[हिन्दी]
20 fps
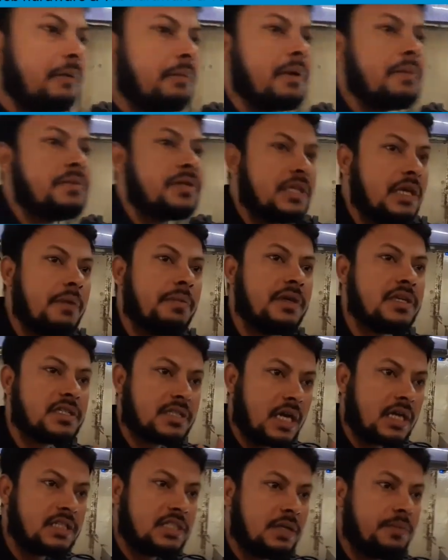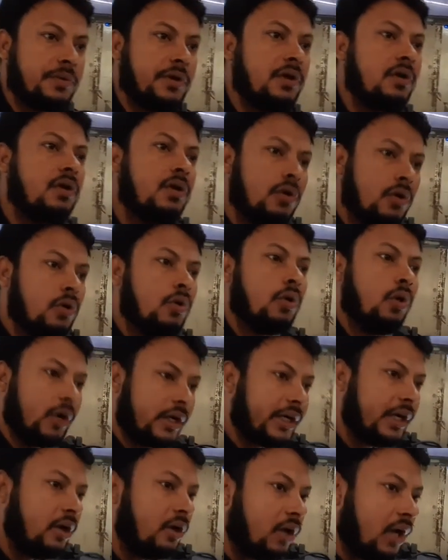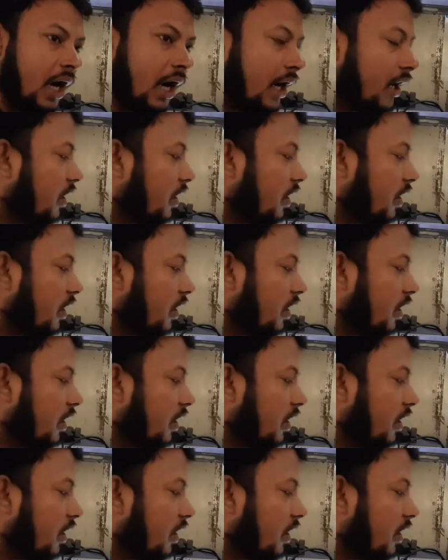एमएमसी अभी इसका सीपीयू ओके होगा